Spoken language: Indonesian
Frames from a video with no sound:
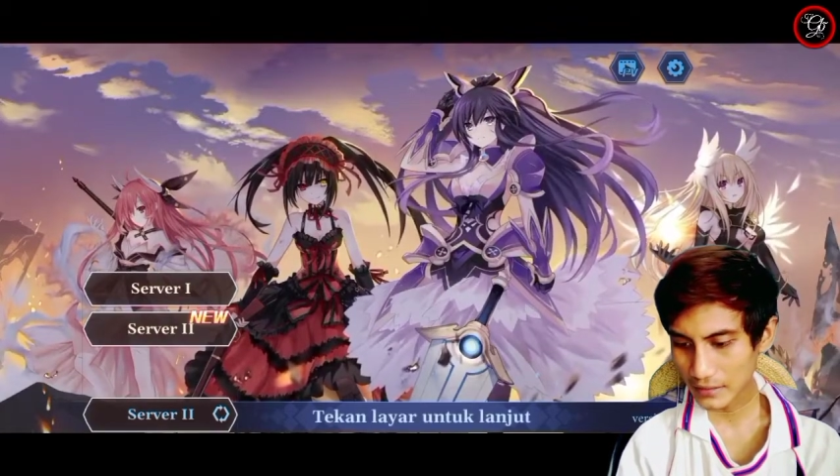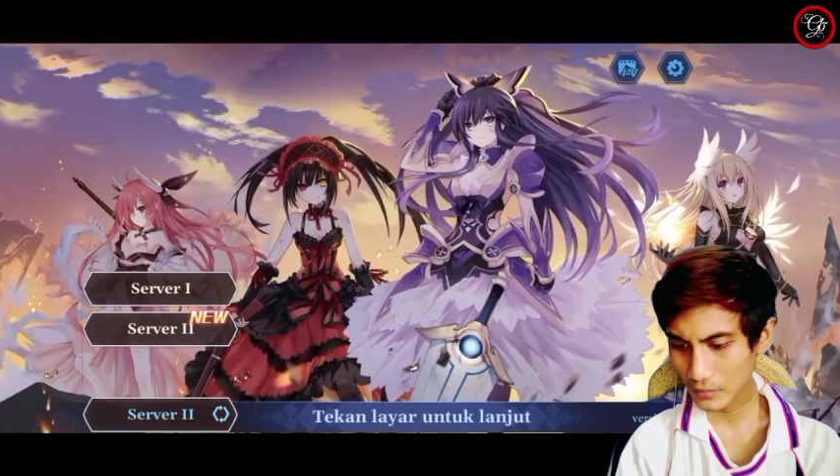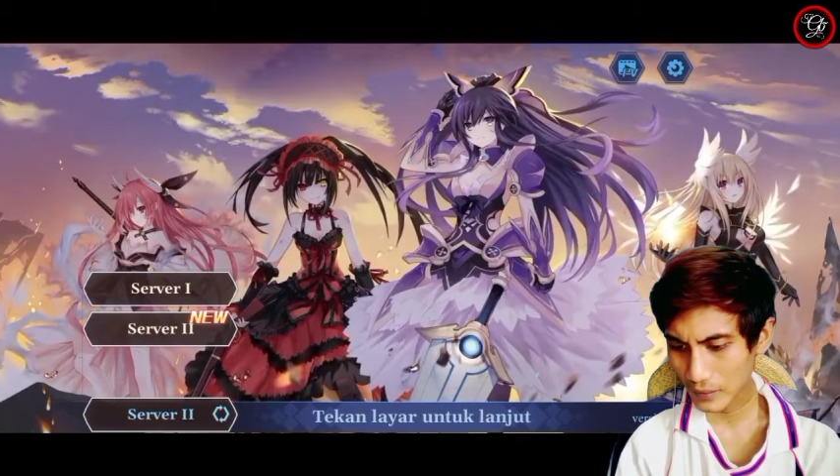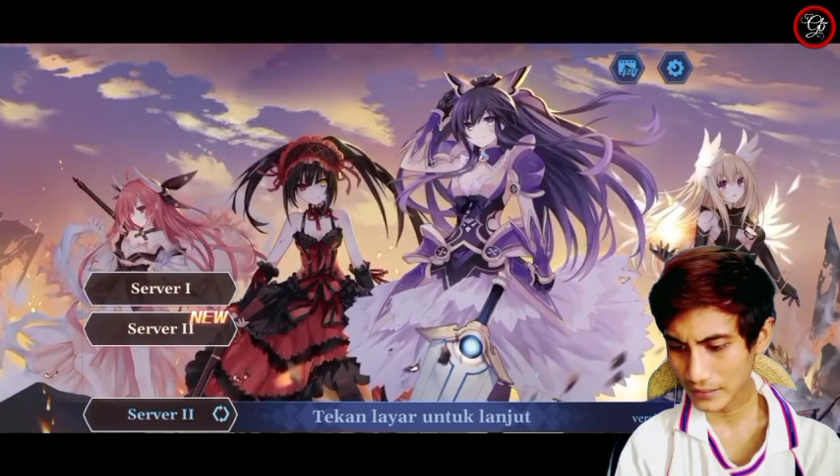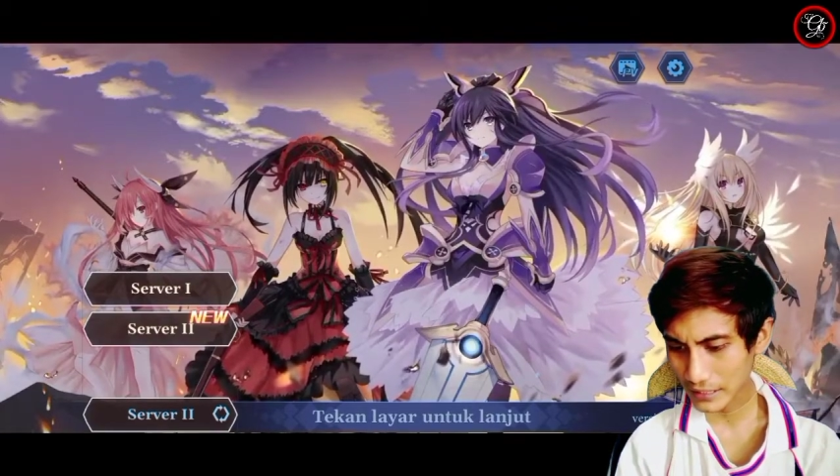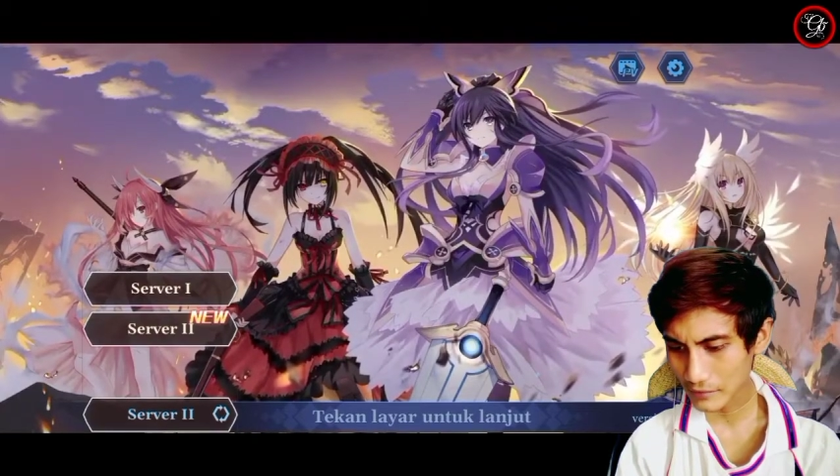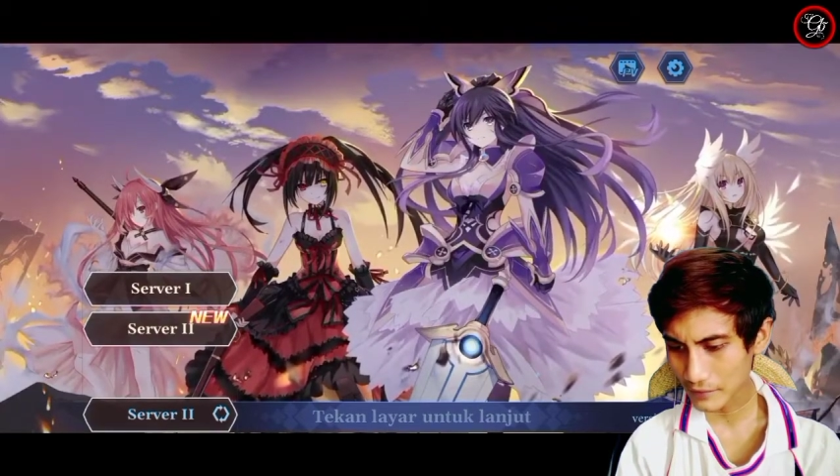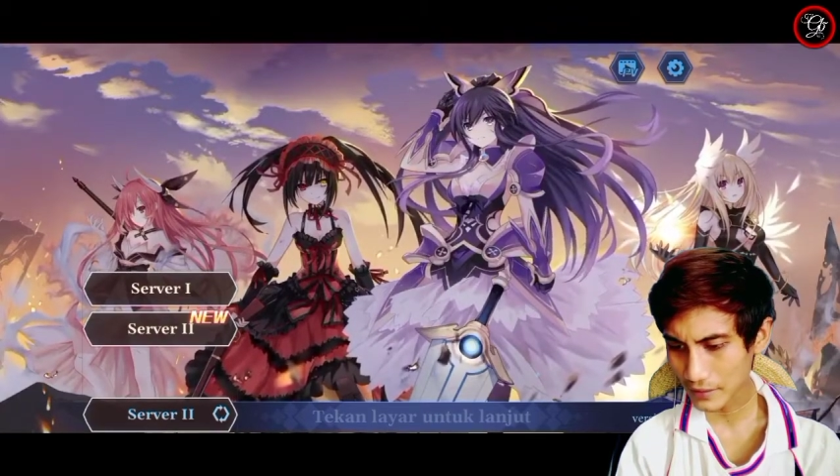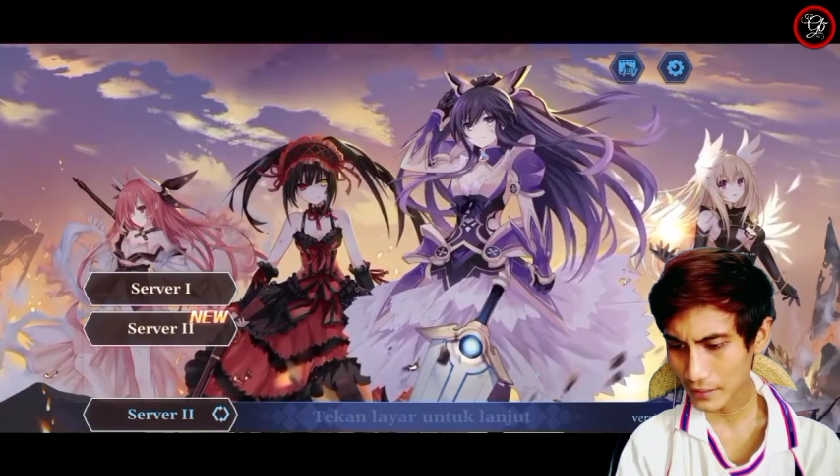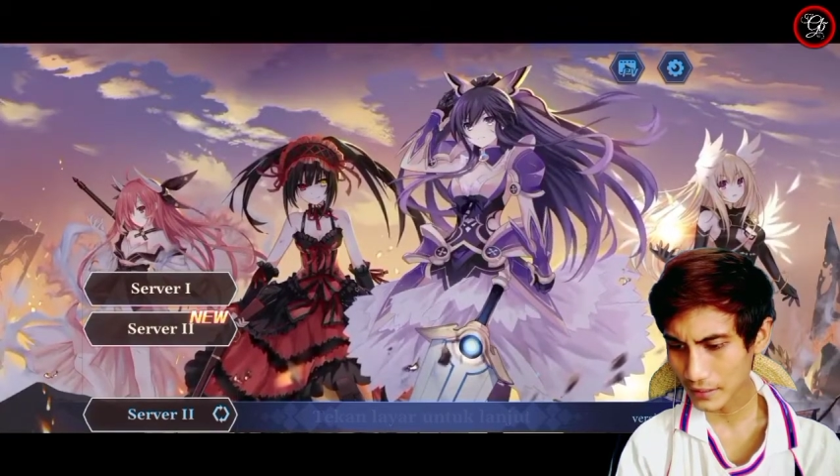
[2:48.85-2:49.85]
dua
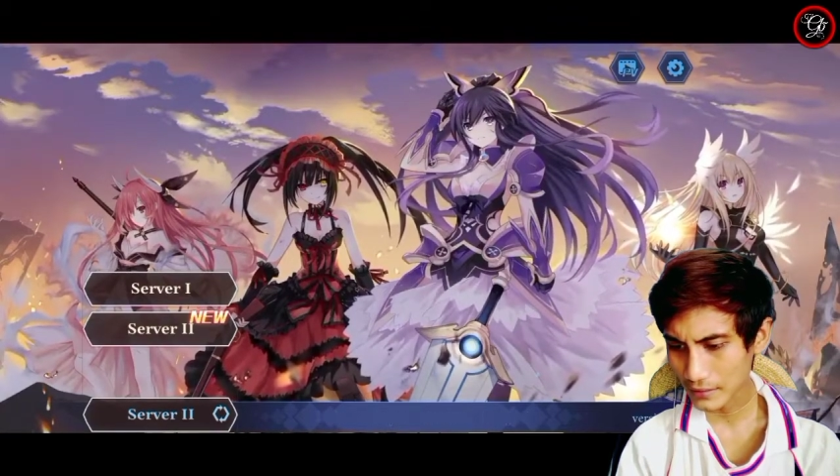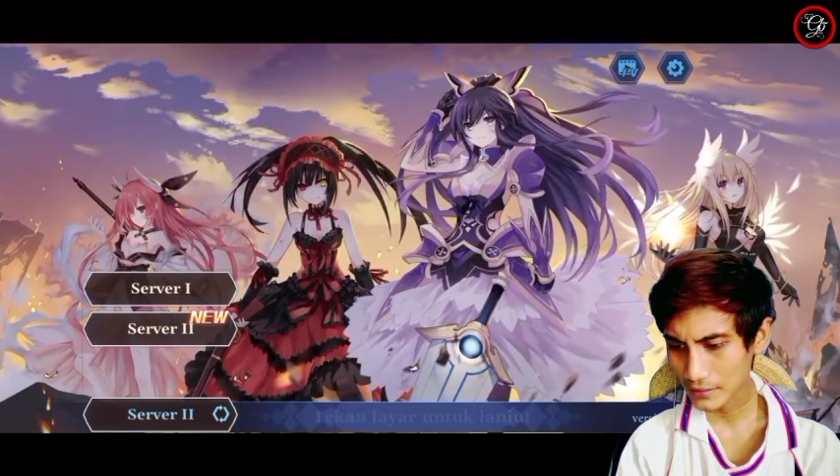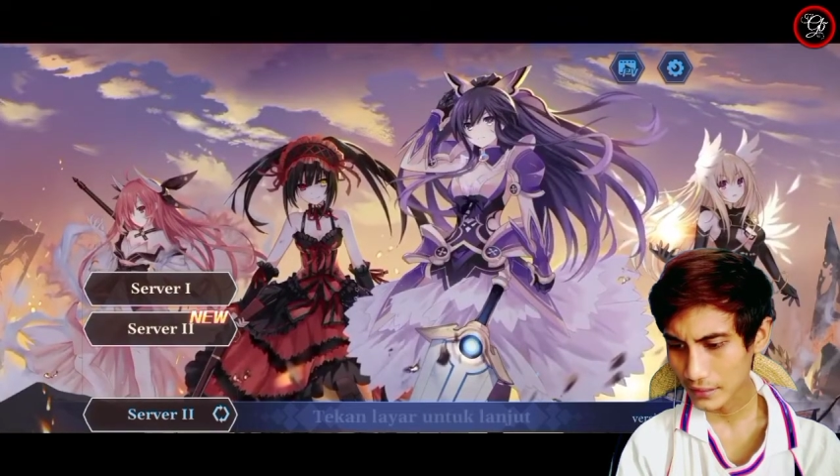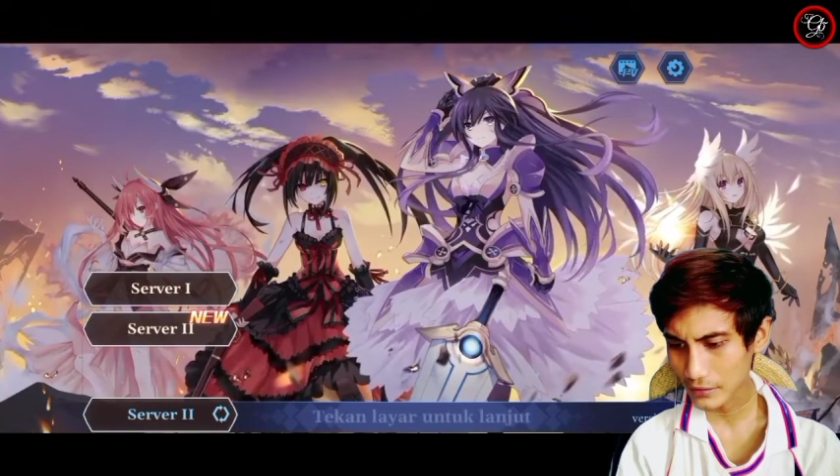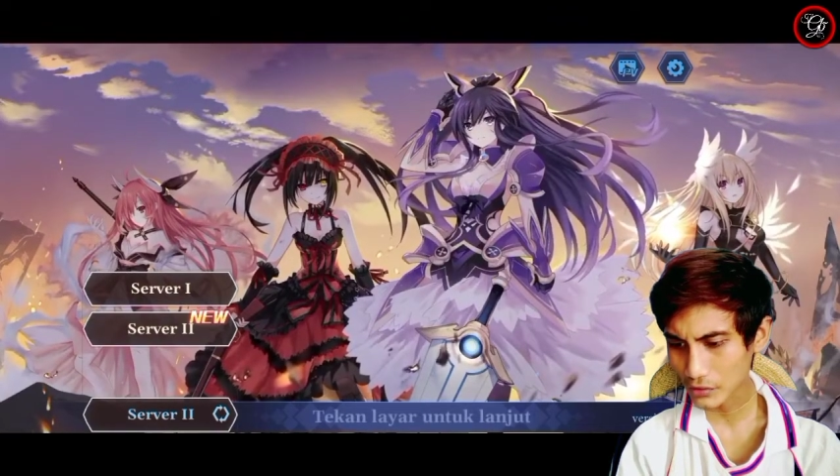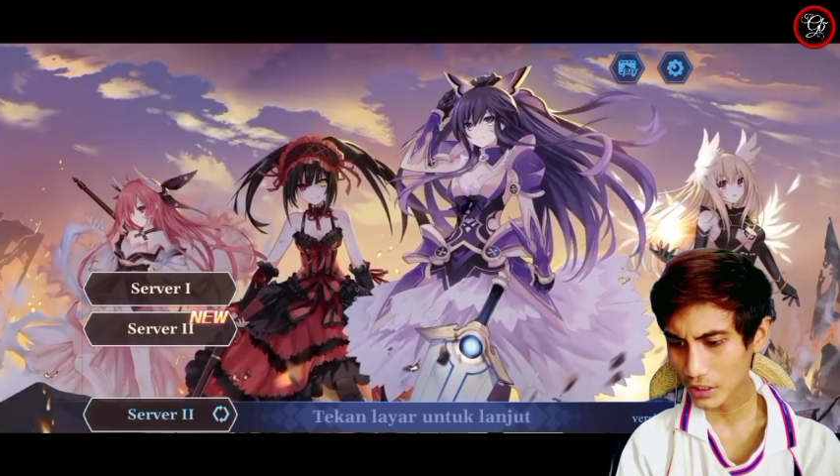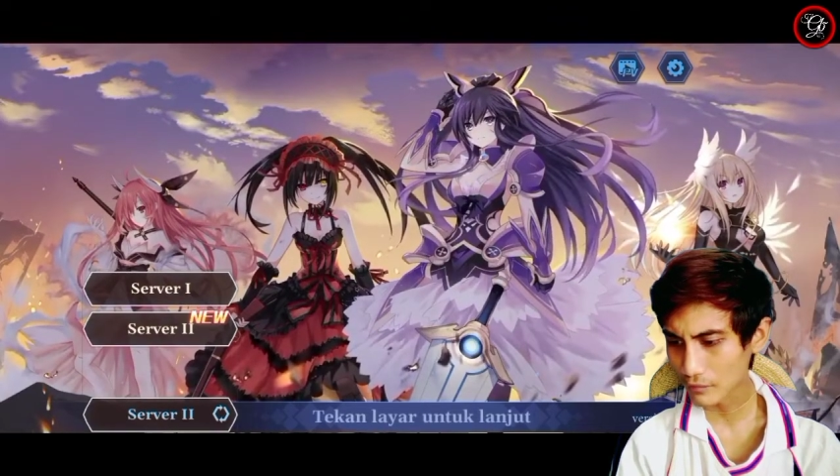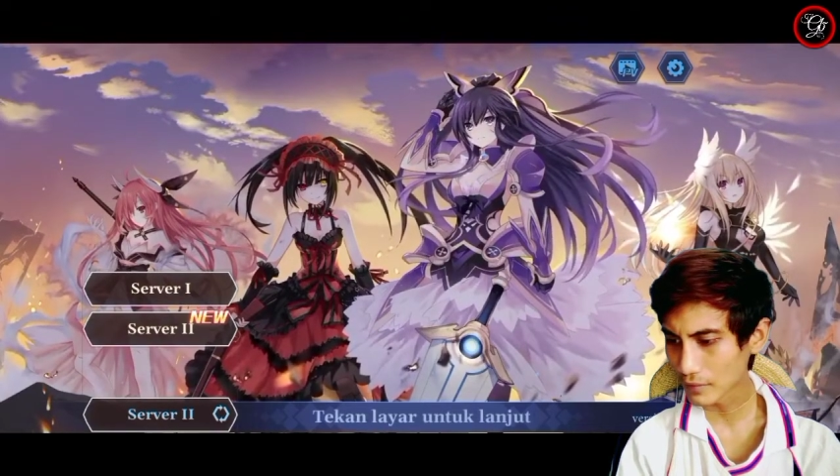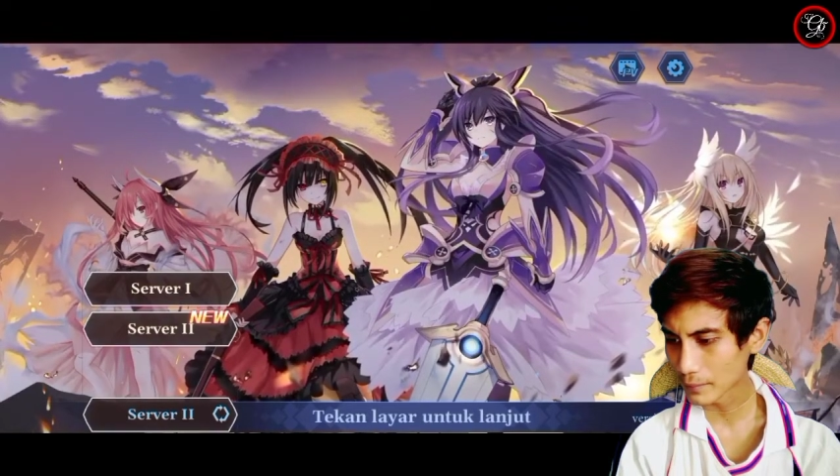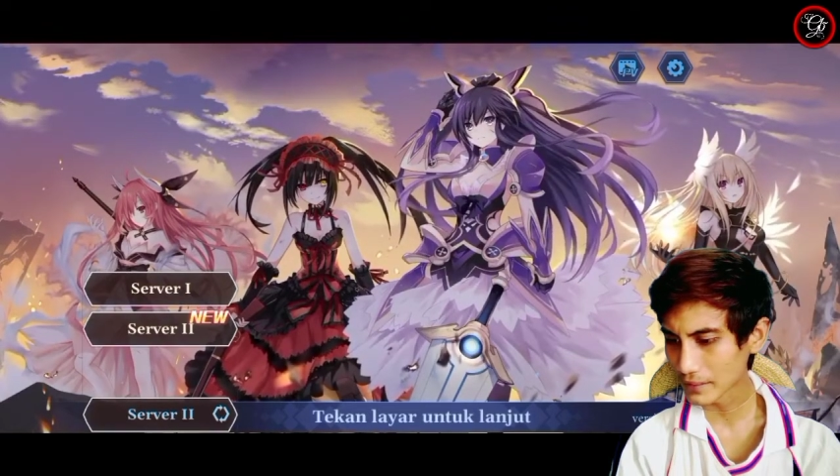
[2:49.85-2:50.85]
server ya, yaitu server